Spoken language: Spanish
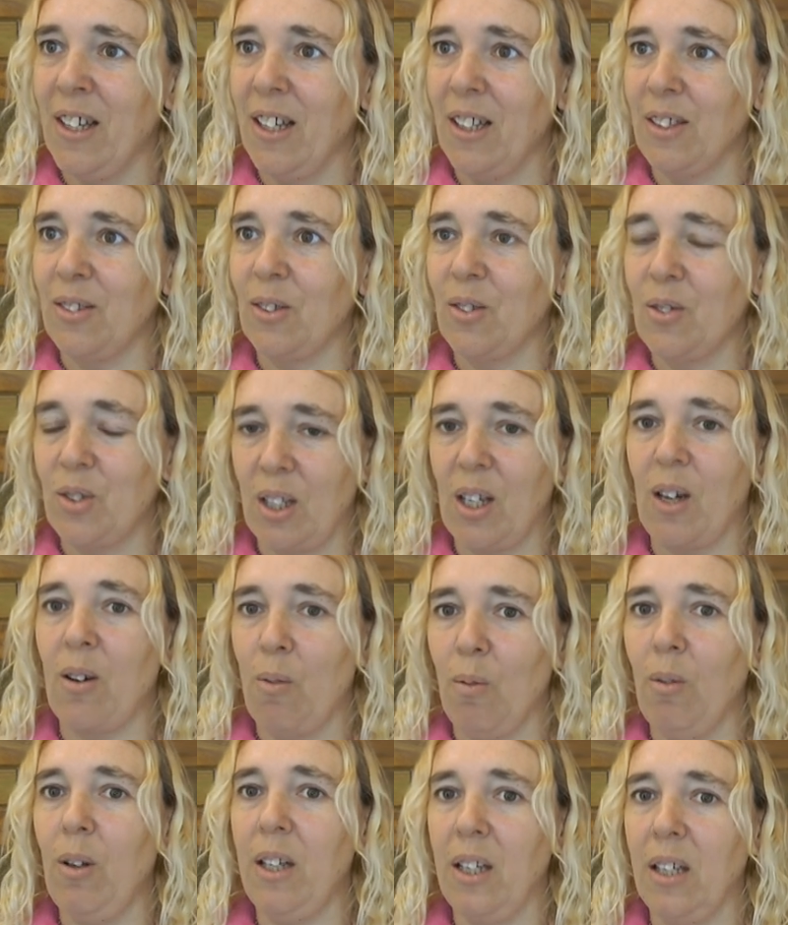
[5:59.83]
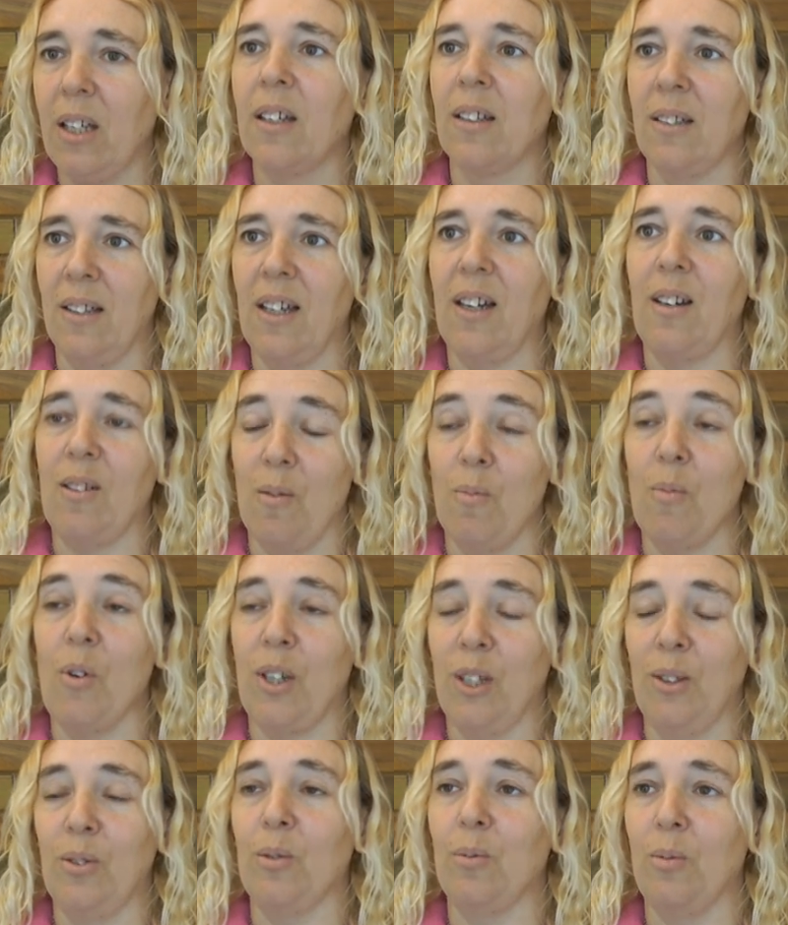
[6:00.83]
Entonces Juli es como
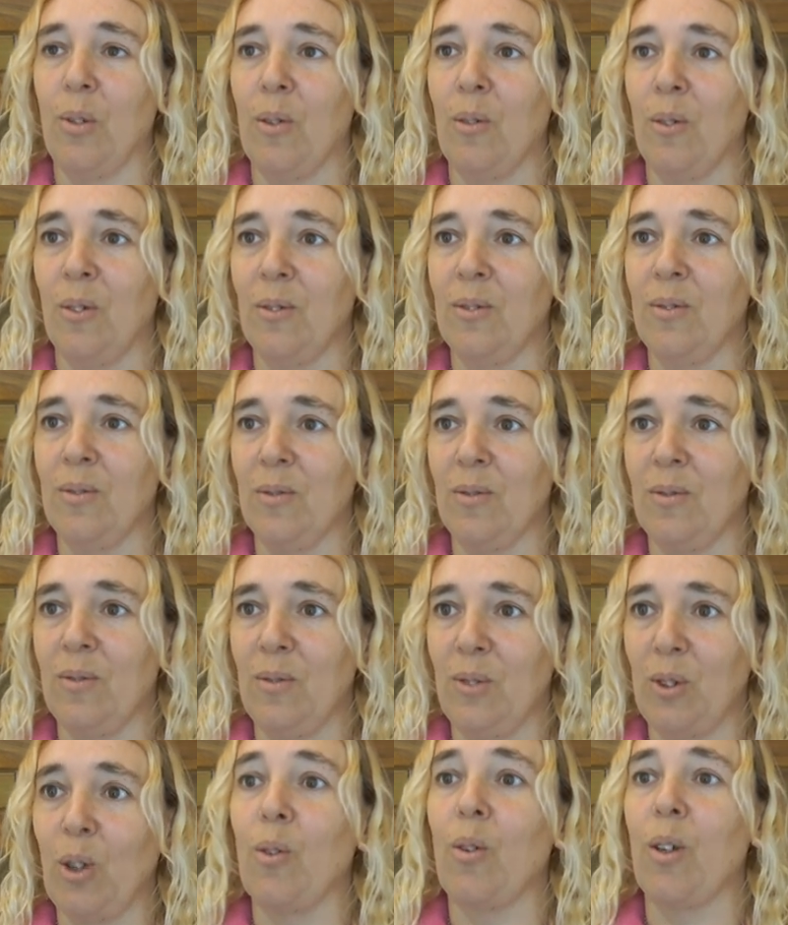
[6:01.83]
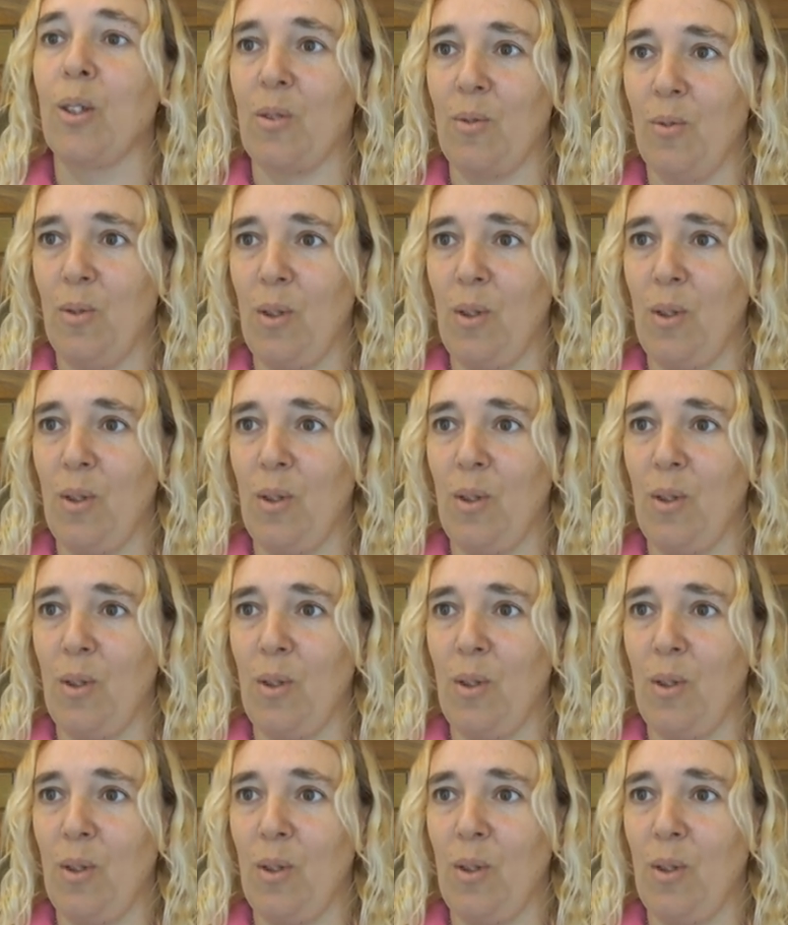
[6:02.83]
que tuvo todo a su